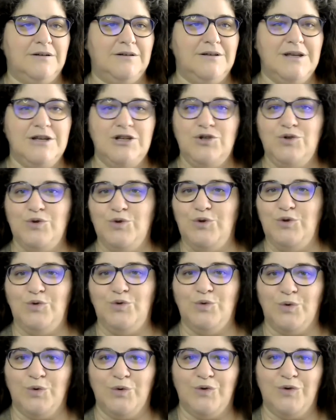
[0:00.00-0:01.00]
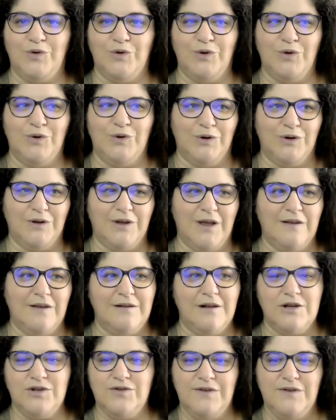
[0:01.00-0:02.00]
des chutes où on se
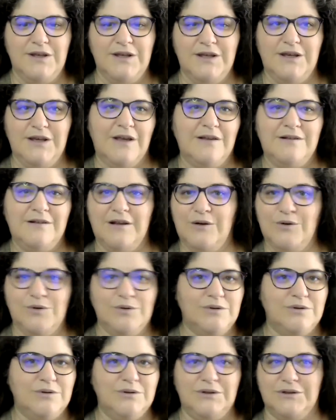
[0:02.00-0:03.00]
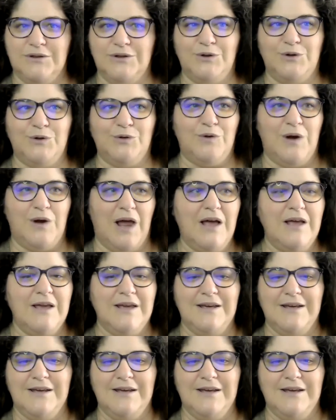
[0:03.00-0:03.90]
casse la cheville, casse les côtes, voilà